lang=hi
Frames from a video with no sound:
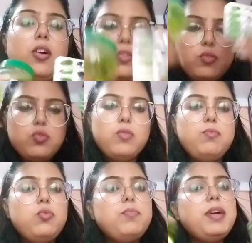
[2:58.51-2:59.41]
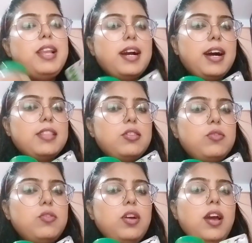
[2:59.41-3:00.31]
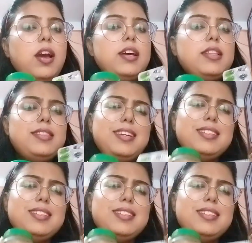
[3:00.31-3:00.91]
और उसको मुंह पर लगाती हूँ दस